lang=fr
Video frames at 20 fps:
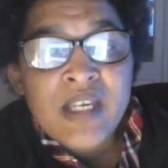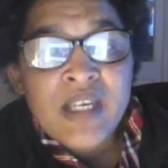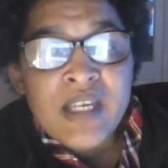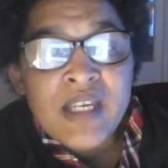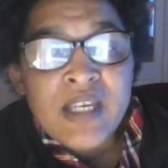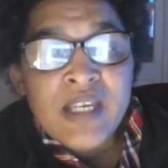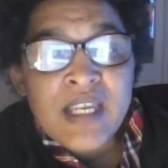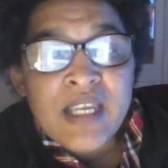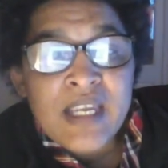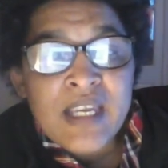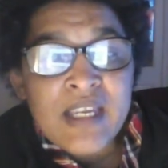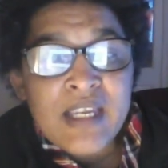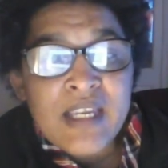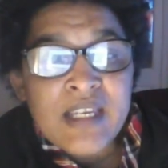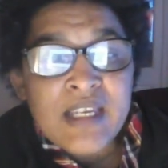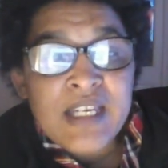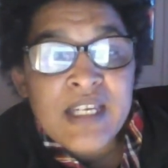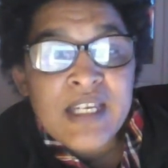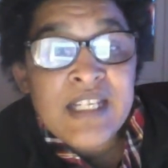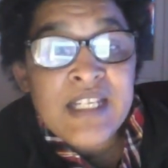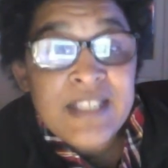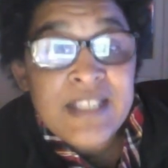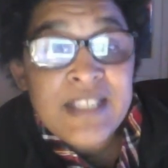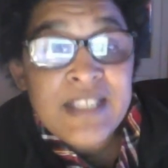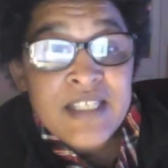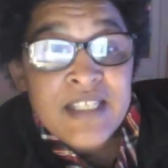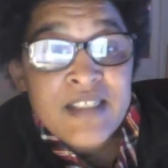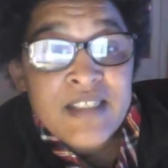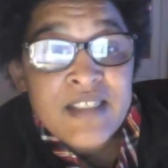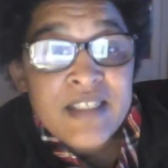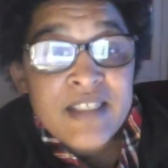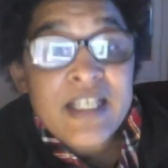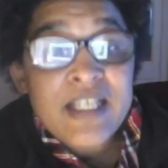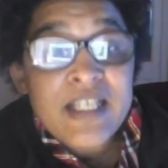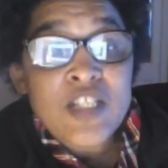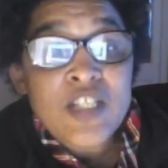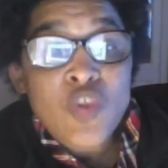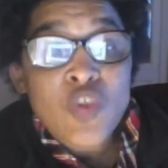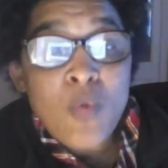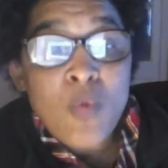Et ils disent qu'ils
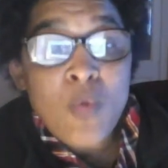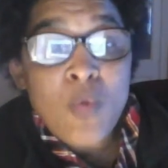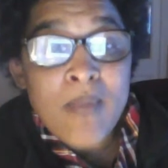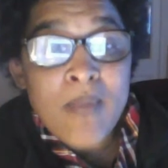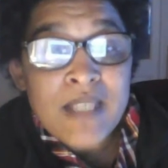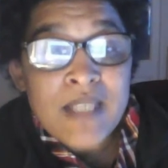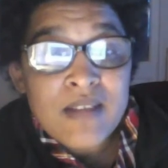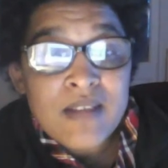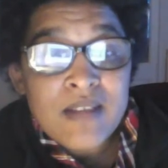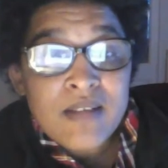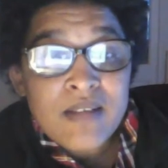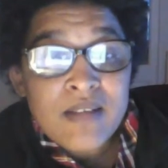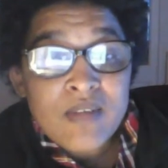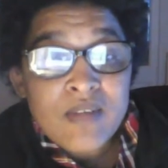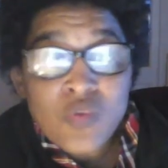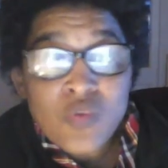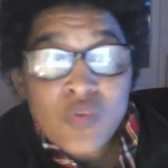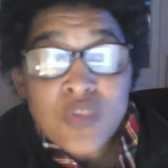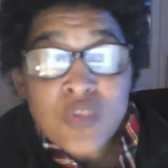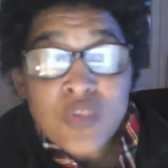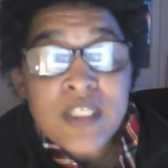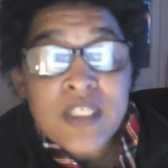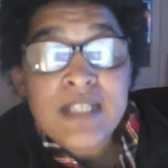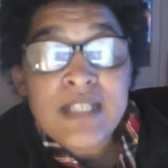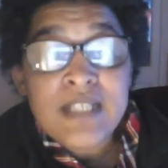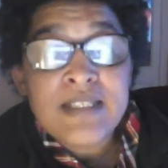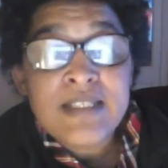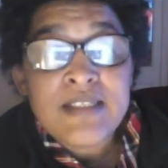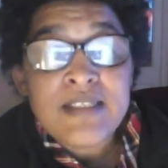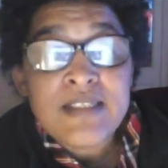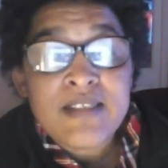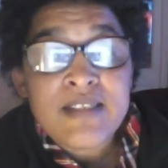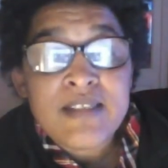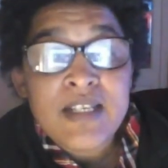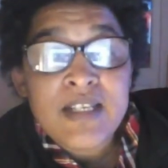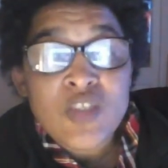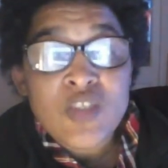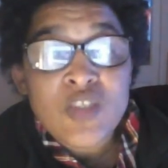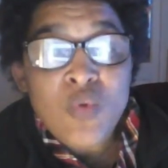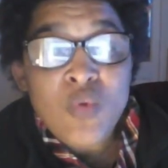sont maîtres, tous ils disent qu'ils
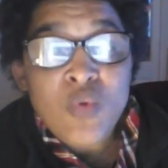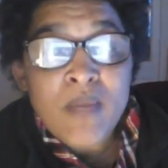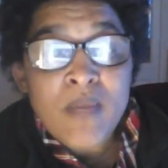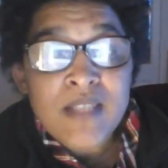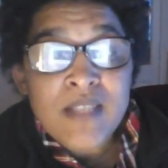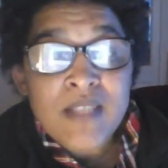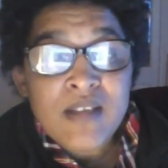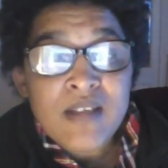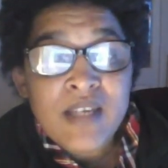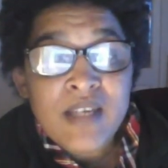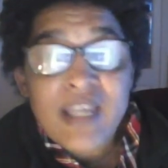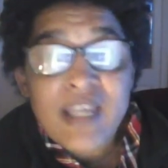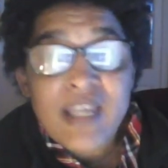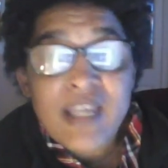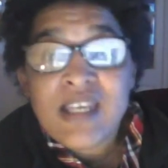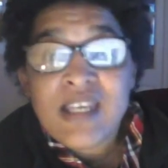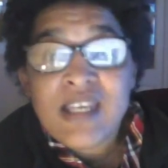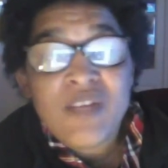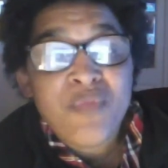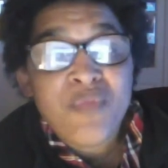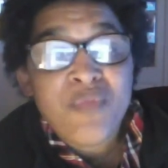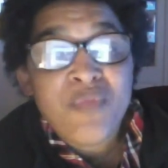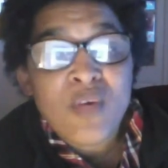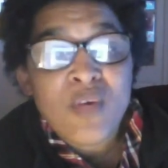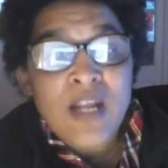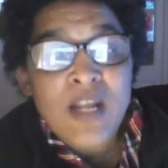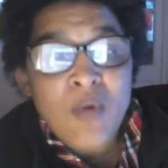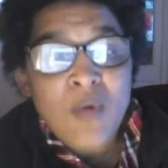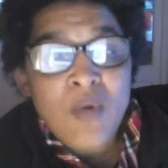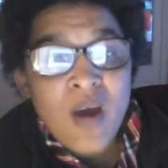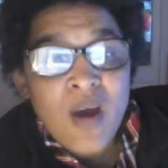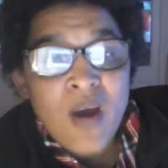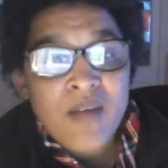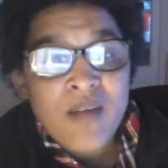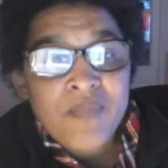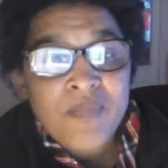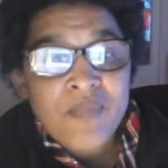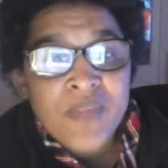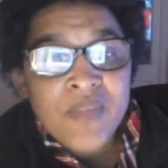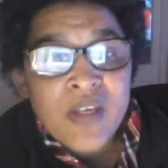sont maîtres et qu'ils font la loi.
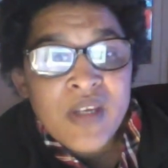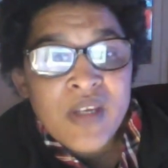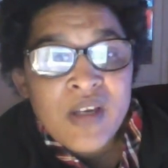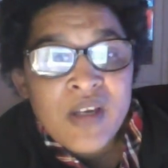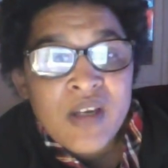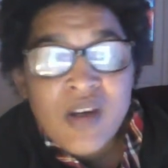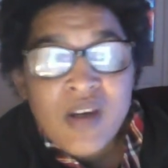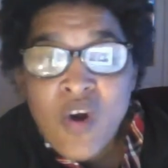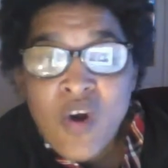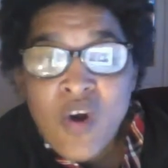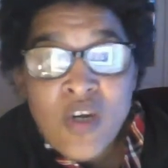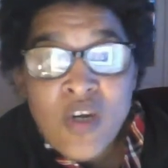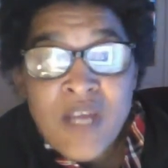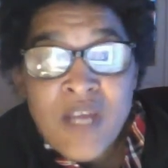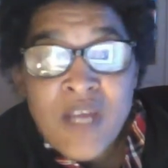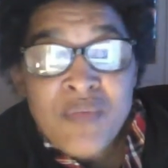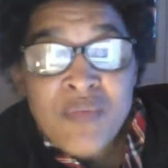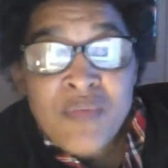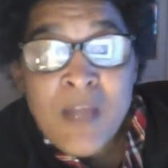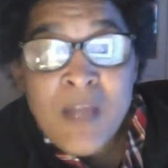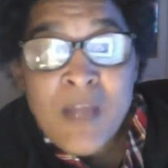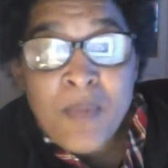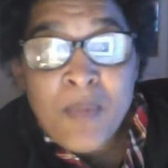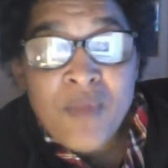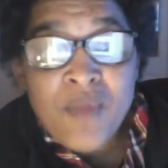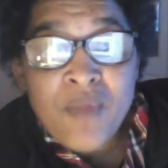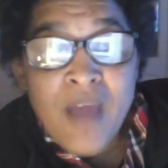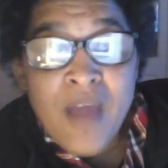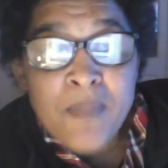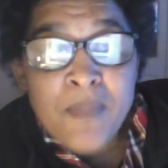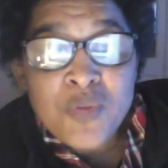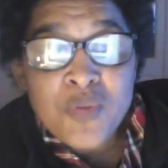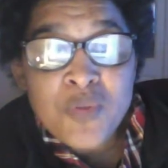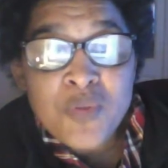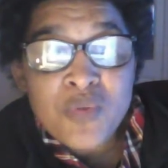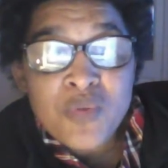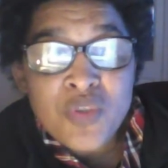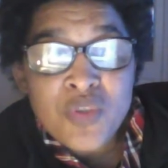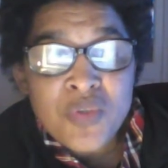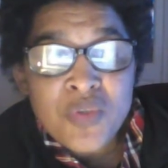On a vu la preuve
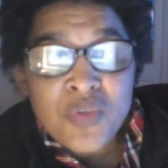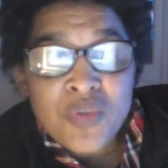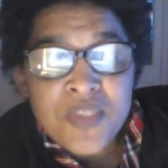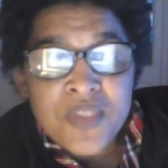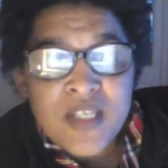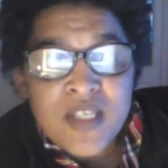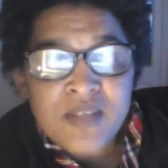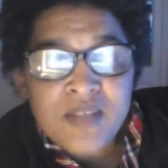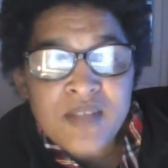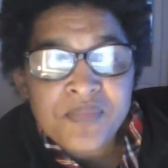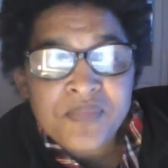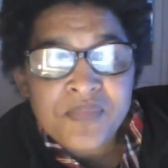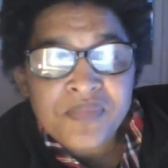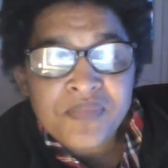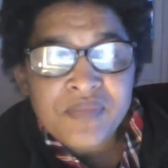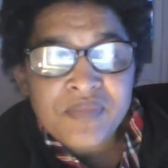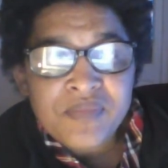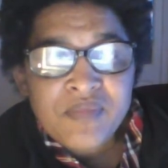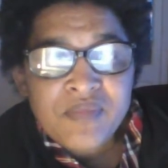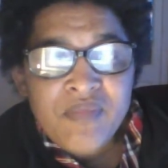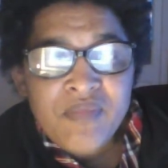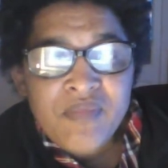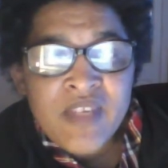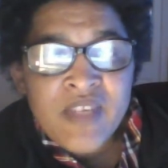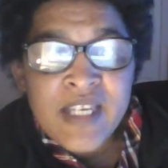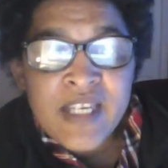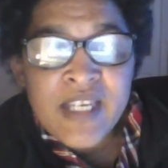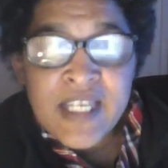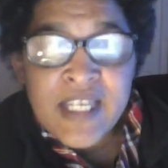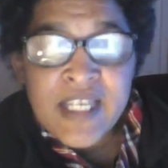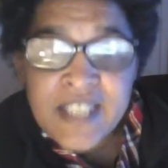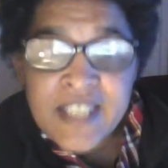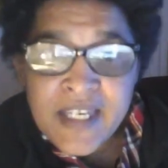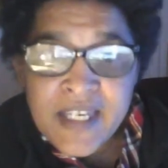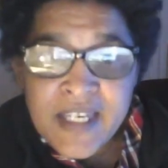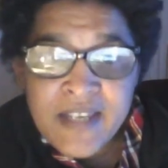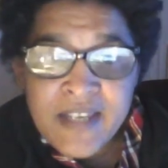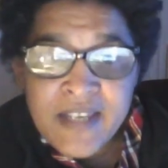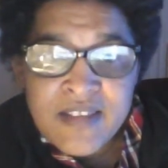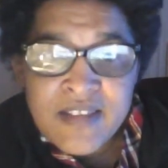absolue sur ça. Et très
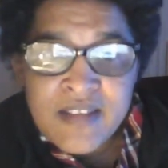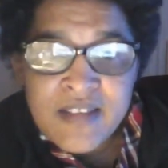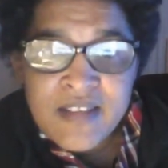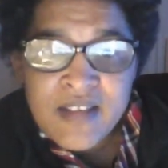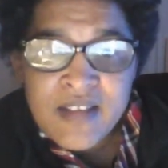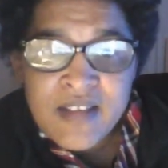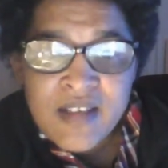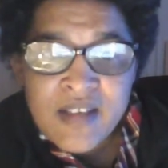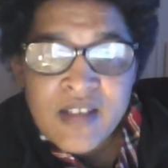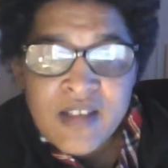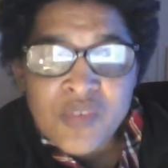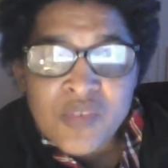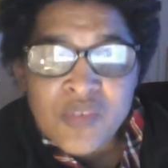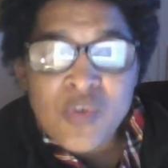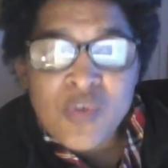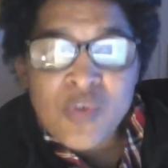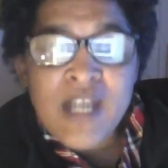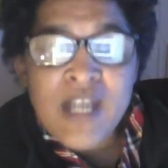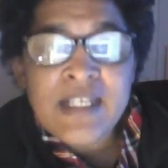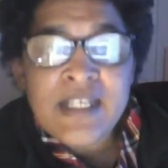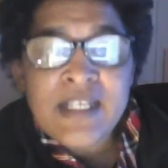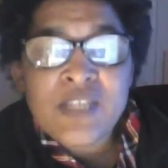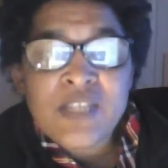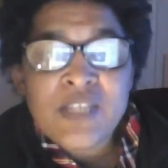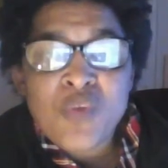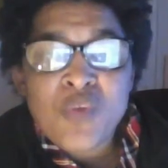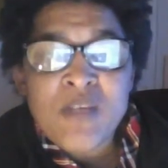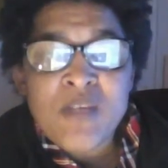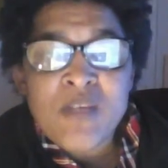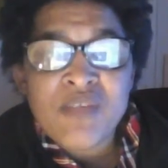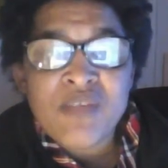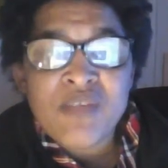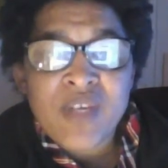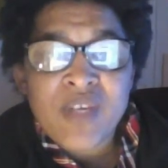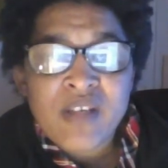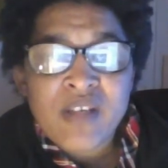crainte de l'année 2020.